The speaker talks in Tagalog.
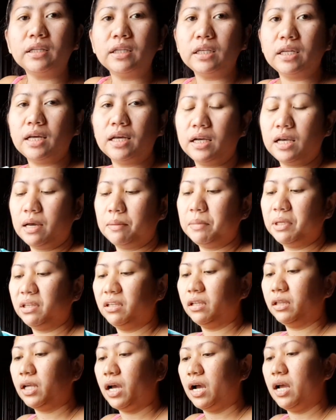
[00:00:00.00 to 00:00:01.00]
hindi nagamit
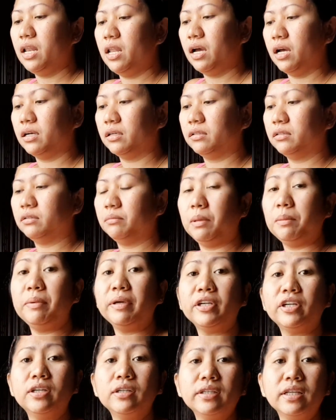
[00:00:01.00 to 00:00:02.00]
ni Tala. Baby
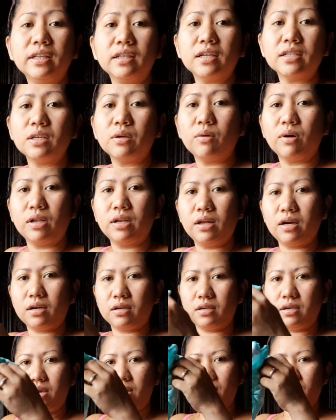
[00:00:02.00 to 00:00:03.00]
girl din kasi yung anak
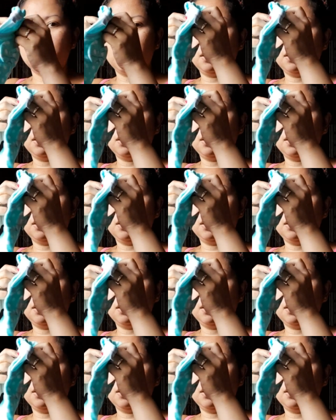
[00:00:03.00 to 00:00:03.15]
niya.